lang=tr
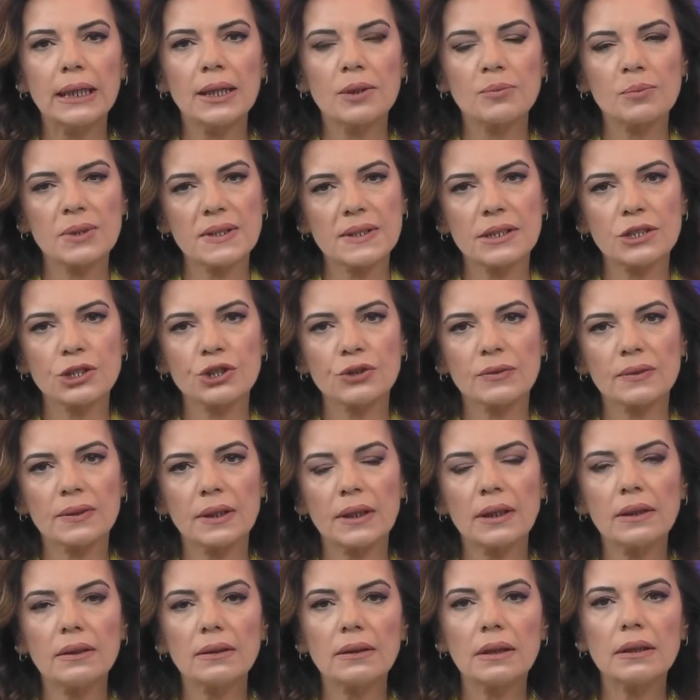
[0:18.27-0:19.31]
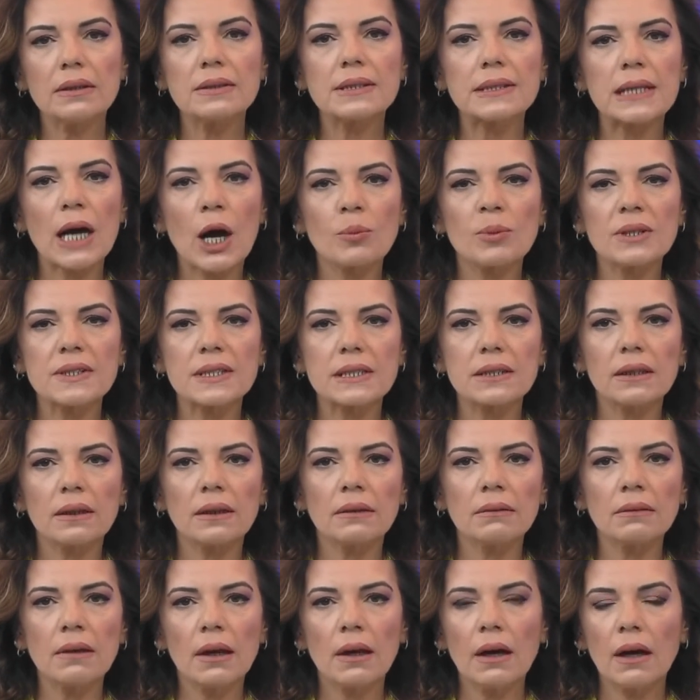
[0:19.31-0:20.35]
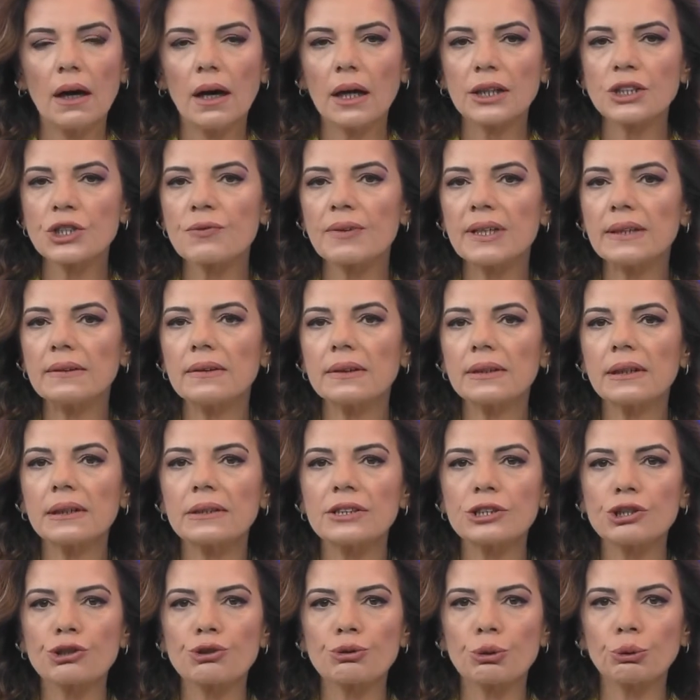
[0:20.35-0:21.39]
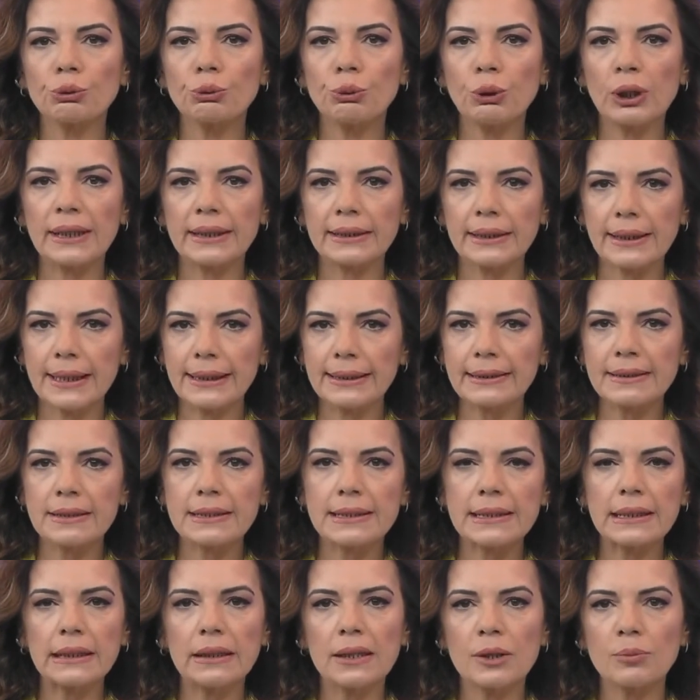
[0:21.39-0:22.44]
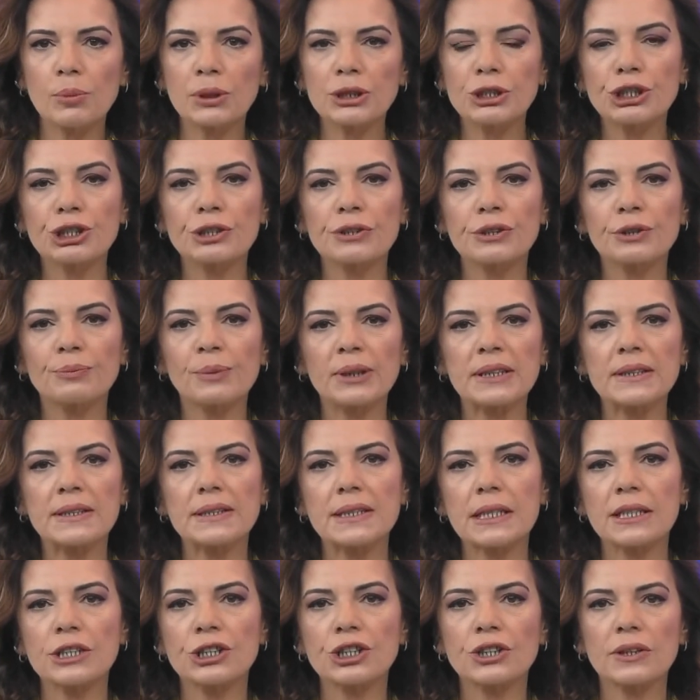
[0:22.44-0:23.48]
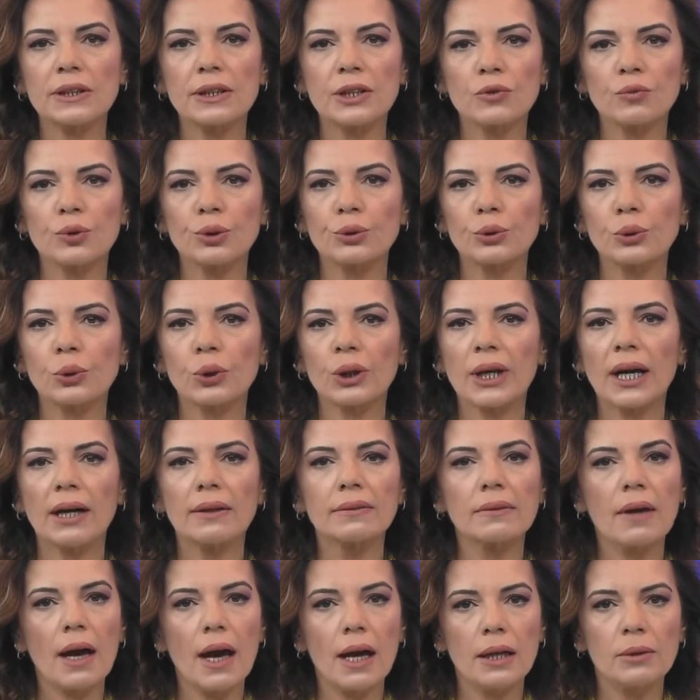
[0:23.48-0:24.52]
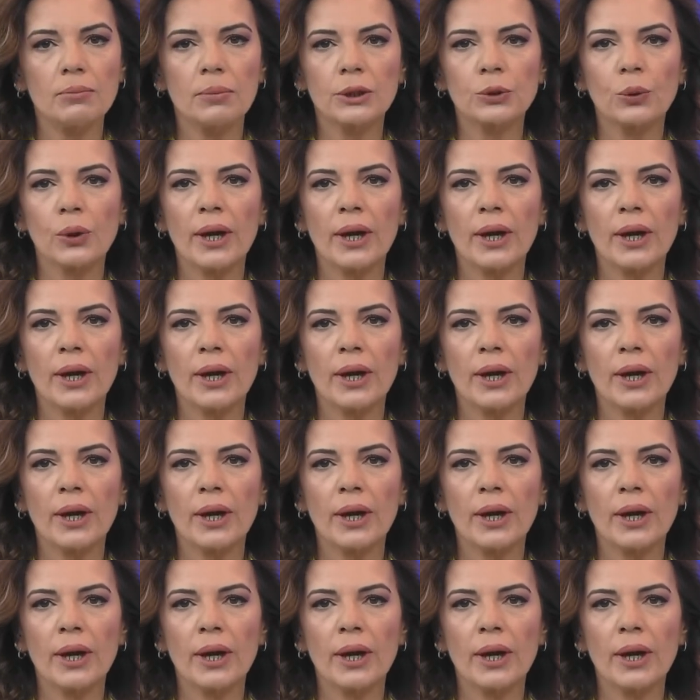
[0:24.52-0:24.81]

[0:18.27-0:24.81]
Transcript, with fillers: Mesajında İsa Mesih'in haç ve diriliş yoluyla kendisiyle barıştırmayı seçtiğini vurgulayan El